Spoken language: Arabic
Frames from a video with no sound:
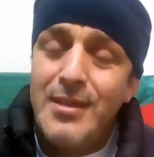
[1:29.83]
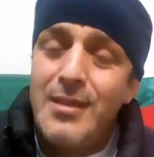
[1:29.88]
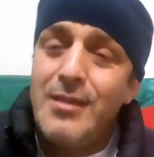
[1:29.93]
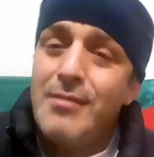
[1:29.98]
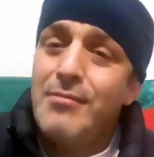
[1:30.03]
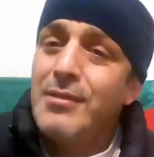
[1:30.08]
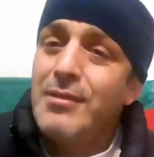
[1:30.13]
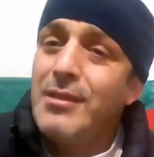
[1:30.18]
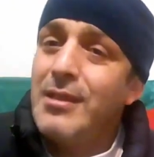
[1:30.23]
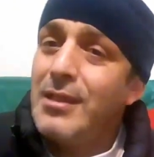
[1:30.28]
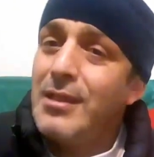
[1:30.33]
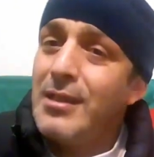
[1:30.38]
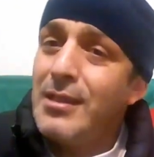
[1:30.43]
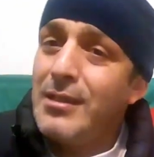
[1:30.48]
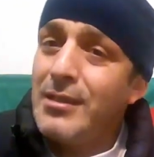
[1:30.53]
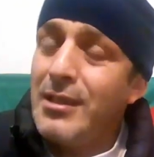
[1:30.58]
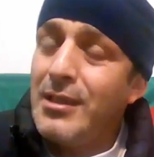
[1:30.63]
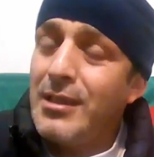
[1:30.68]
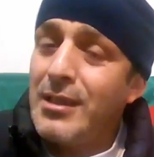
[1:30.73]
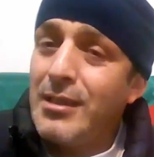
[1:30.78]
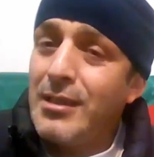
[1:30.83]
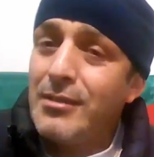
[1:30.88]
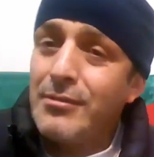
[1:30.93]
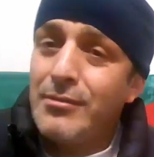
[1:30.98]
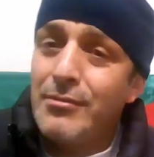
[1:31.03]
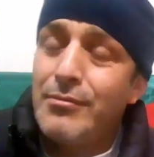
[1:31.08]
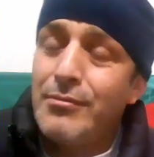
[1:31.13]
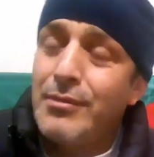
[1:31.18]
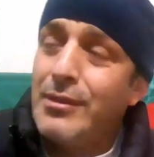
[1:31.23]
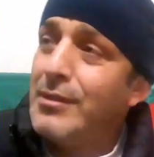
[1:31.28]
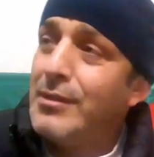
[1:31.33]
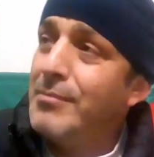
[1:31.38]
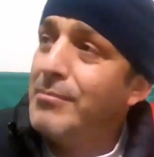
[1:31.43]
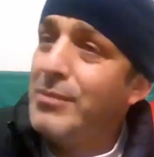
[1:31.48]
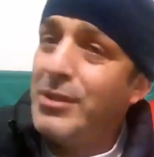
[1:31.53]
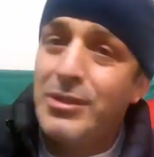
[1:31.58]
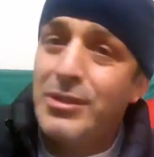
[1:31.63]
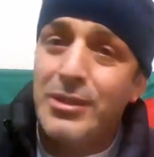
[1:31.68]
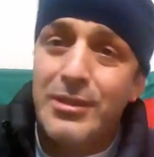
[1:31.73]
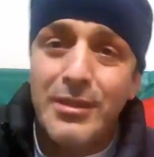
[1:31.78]
يا ولي اليخاندرو انا
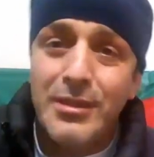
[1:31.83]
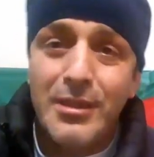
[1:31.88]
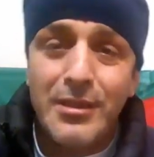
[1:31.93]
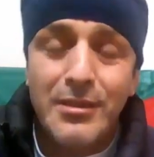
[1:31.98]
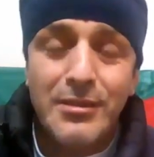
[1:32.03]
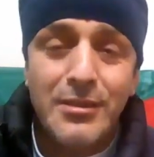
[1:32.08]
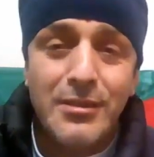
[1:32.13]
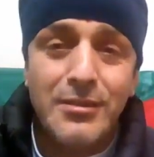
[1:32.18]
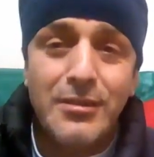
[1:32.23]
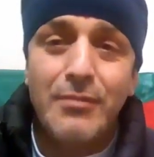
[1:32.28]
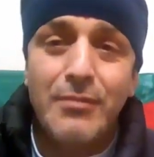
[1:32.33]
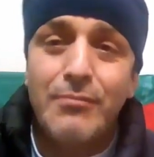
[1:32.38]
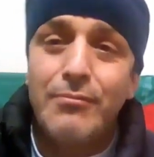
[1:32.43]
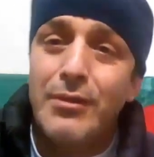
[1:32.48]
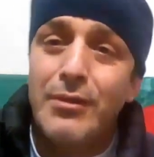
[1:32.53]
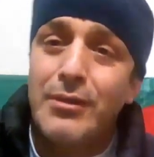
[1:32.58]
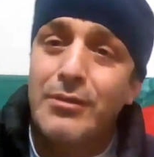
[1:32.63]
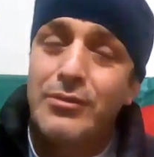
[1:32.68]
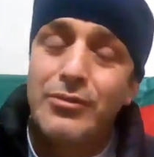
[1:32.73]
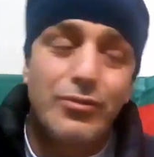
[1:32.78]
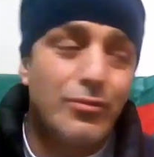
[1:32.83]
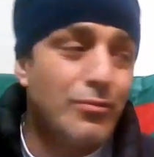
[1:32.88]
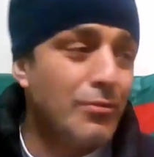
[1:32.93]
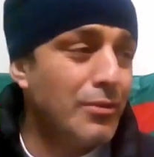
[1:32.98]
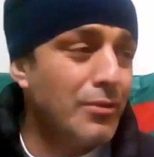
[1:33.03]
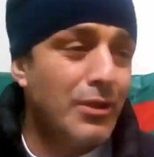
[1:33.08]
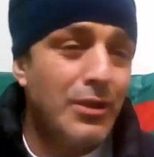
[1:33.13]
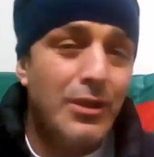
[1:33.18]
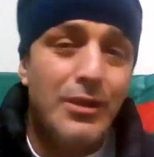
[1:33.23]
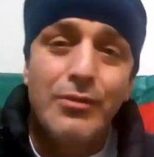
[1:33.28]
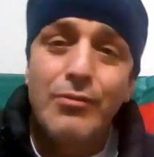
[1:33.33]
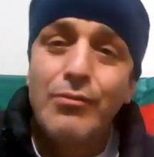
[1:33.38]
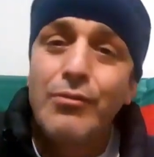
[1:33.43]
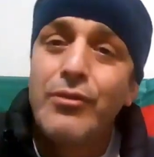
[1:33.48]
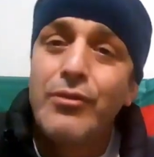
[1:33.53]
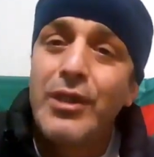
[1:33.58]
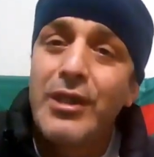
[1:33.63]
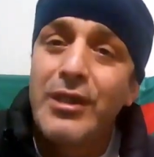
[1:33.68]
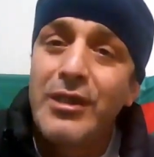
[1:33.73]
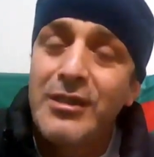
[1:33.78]
مي شتك تصور جونغلي
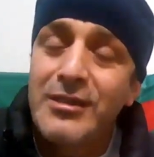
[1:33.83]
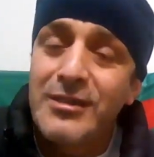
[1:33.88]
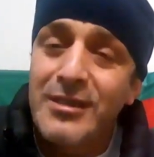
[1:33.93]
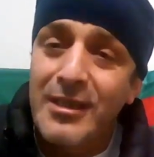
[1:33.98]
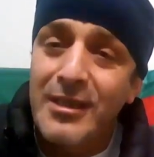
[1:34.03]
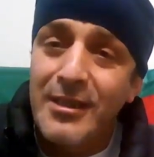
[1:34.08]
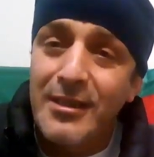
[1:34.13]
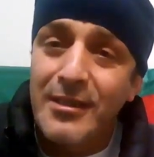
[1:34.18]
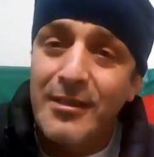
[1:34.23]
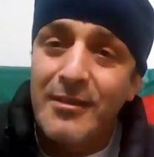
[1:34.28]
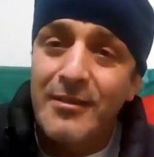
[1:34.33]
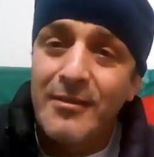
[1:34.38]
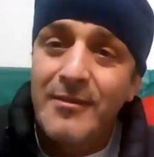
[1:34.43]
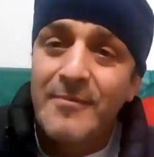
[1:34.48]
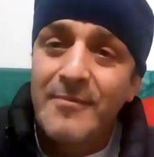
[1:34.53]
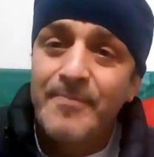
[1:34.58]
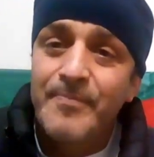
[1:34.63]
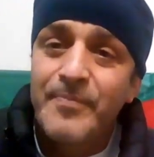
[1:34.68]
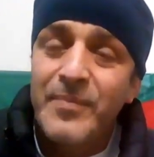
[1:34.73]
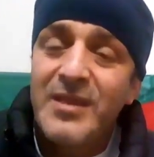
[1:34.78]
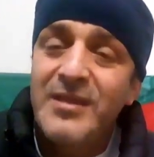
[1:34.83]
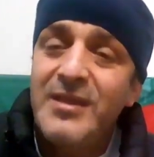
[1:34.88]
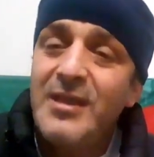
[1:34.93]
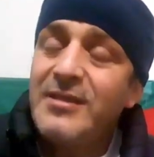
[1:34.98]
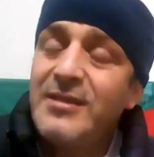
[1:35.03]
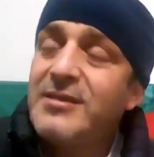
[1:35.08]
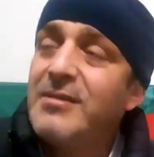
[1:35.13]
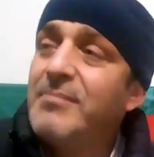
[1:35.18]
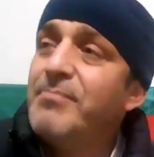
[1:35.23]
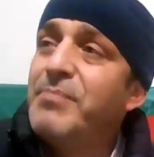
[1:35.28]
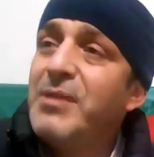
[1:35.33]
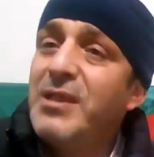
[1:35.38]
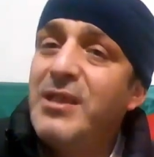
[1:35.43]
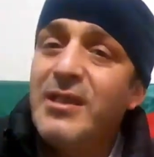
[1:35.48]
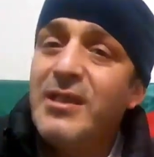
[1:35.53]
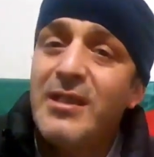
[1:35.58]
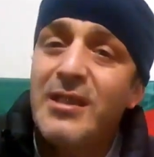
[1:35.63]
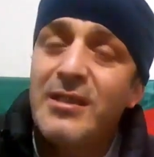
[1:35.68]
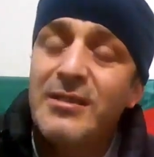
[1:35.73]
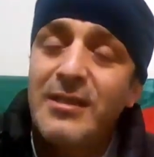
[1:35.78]
تقول دري صغير تحسب
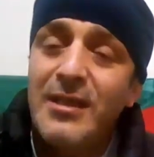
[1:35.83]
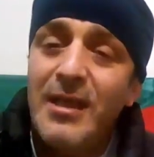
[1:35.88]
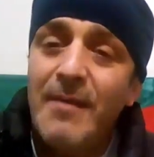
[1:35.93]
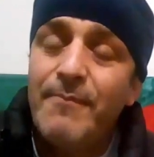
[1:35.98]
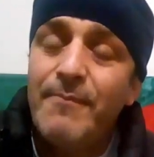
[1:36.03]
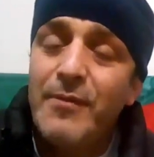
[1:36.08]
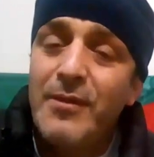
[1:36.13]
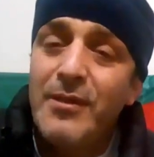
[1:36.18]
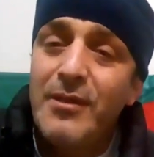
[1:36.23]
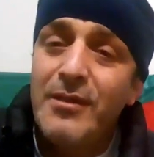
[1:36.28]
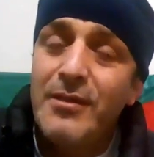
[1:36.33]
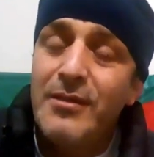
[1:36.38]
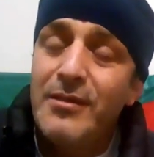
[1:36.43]
باللي راك تلعب في